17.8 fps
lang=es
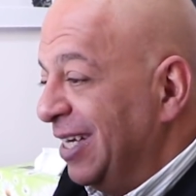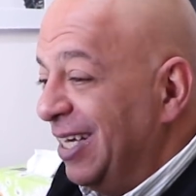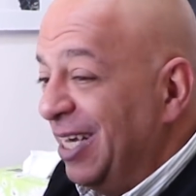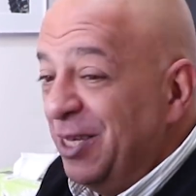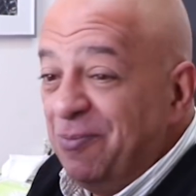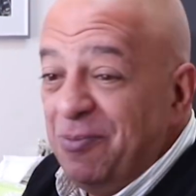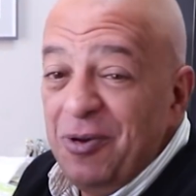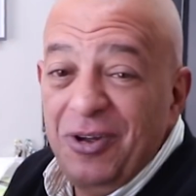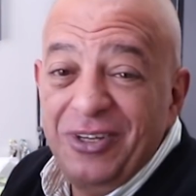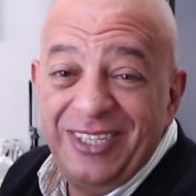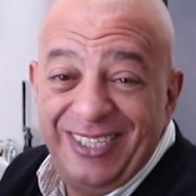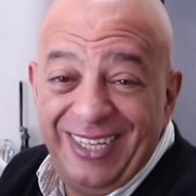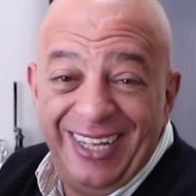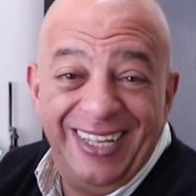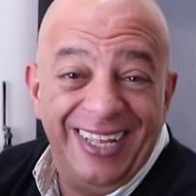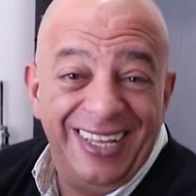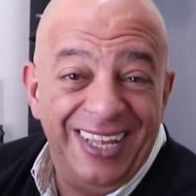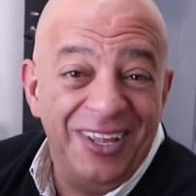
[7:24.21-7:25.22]
Espero que esté
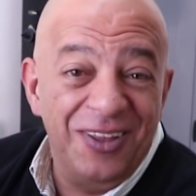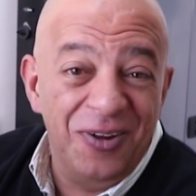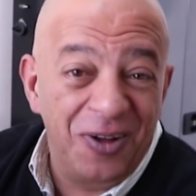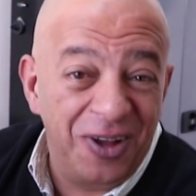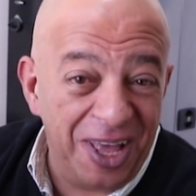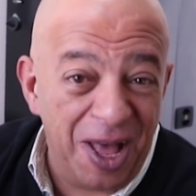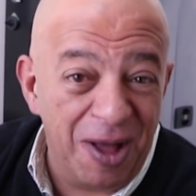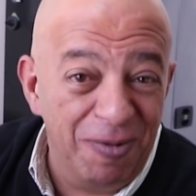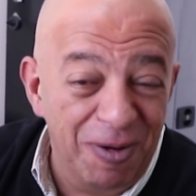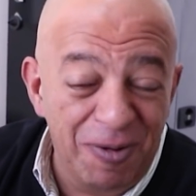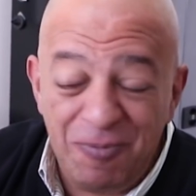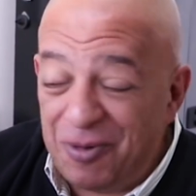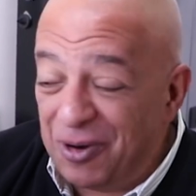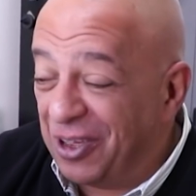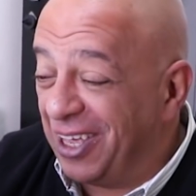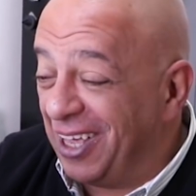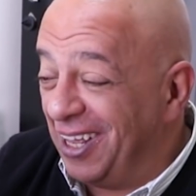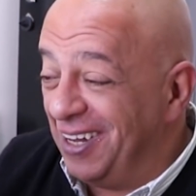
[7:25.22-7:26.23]
entendiendo lo que hablo
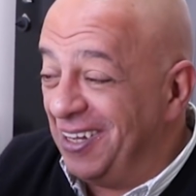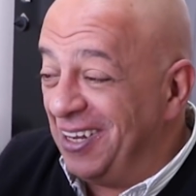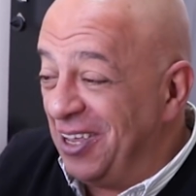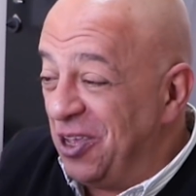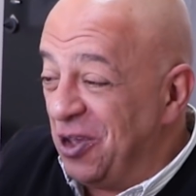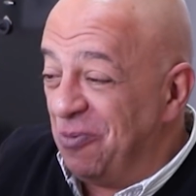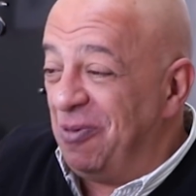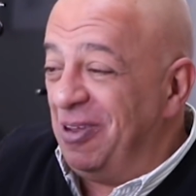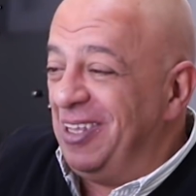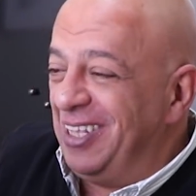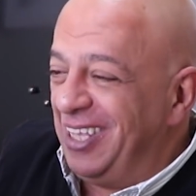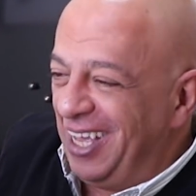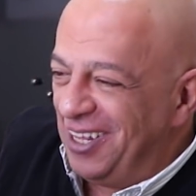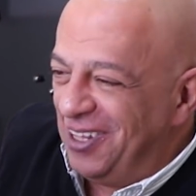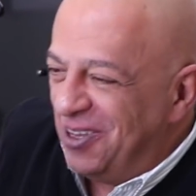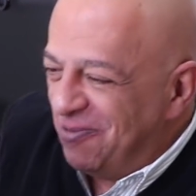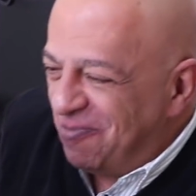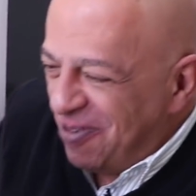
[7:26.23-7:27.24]
porque ni yo me
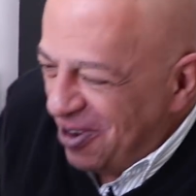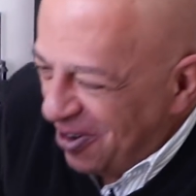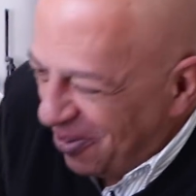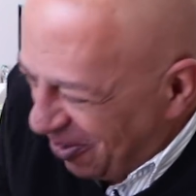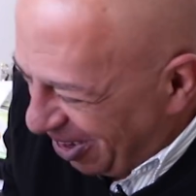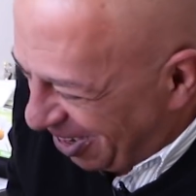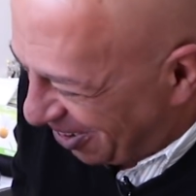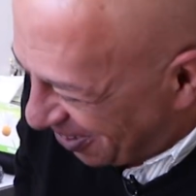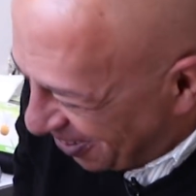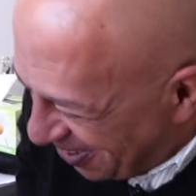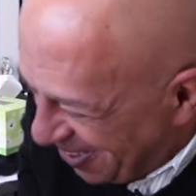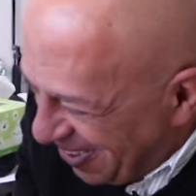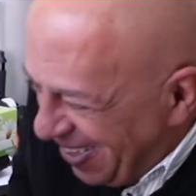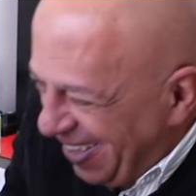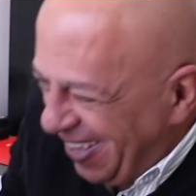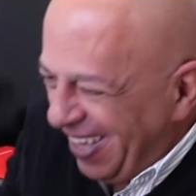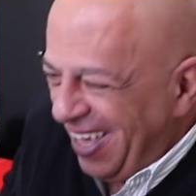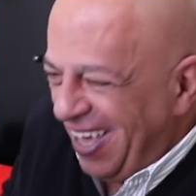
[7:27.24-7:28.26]
entiendo, pero bueno,
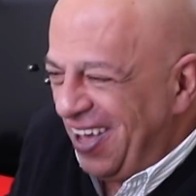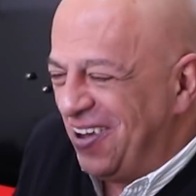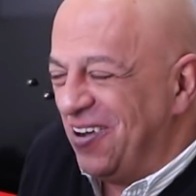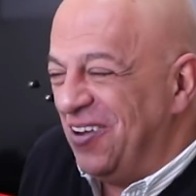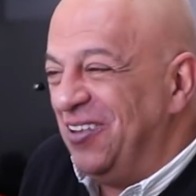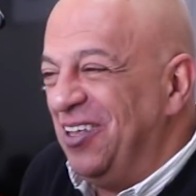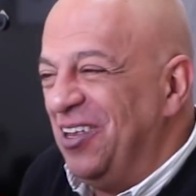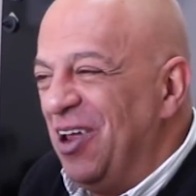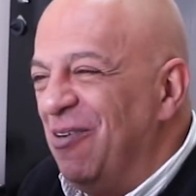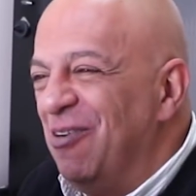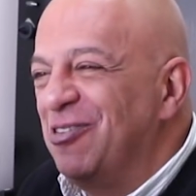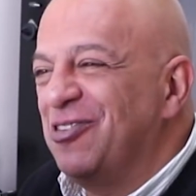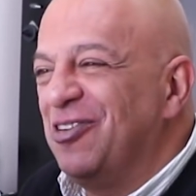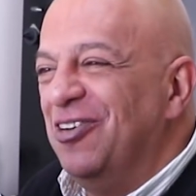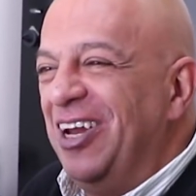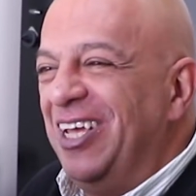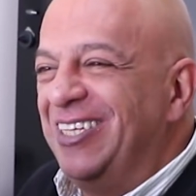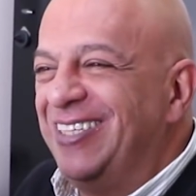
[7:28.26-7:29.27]
eh, continuamos
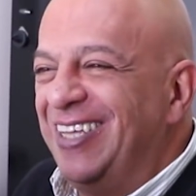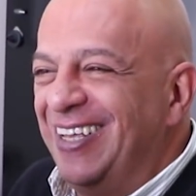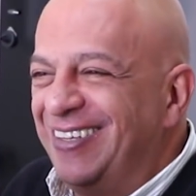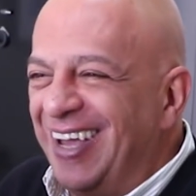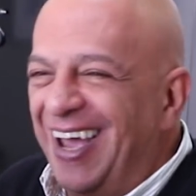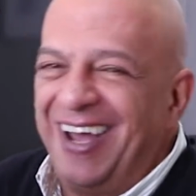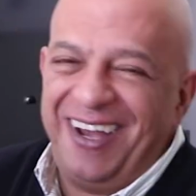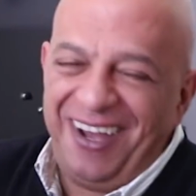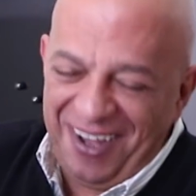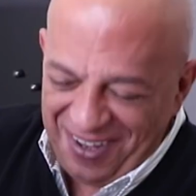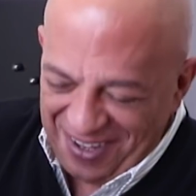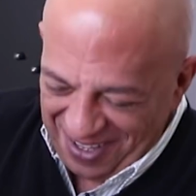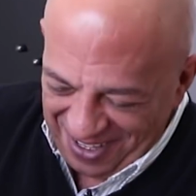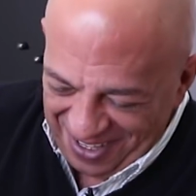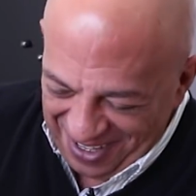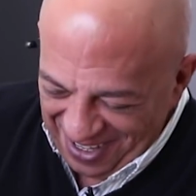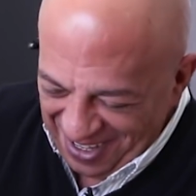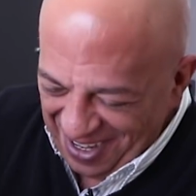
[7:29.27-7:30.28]
con este tag
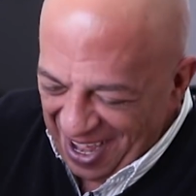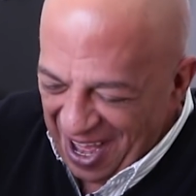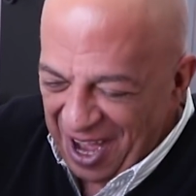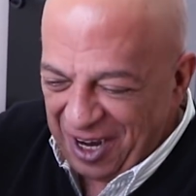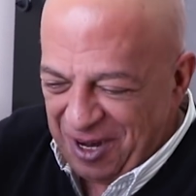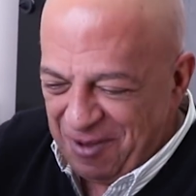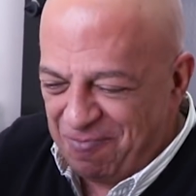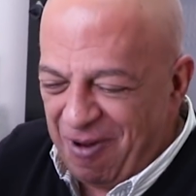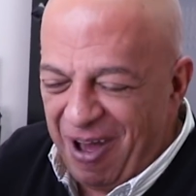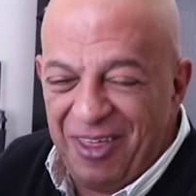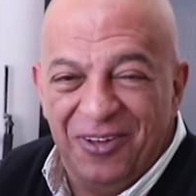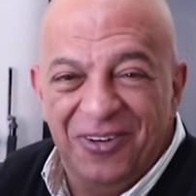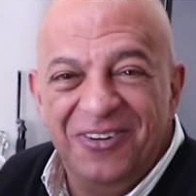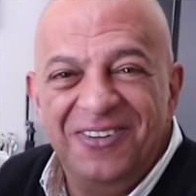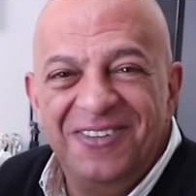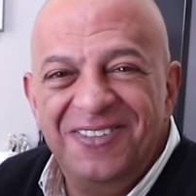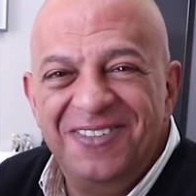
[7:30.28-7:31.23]
agripado.